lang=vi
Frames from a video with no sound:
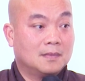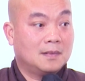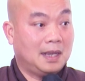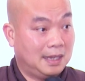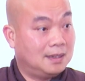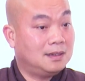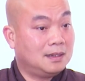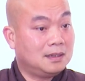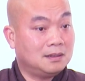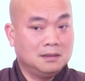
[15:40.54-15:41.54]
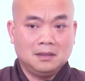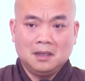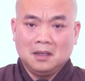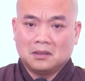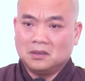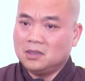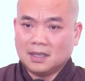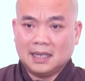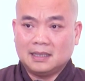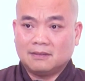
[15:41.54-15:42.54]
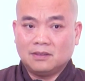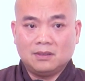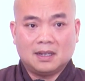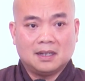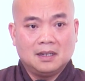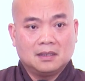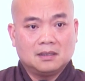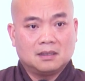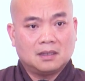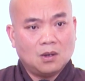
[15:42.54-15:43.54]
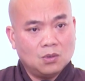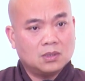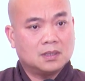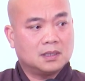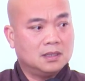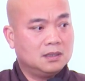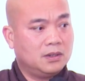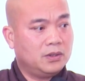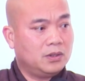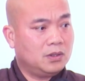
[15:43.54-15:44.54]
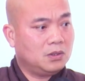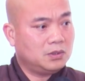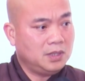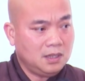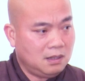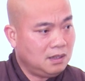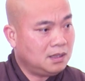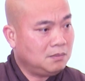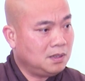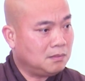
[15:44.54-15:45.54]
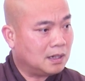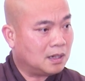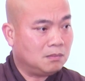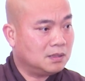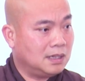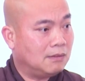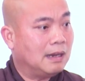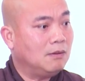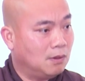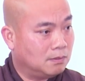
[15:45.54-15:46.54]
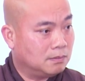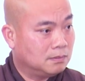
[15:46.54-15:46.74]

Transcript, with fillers: Hay vậy, nó cái chữ chữ rất hay, phải nói là từng câu từng chữ nó nó nó chí lý tới mức mà không thể nào đảo lộn.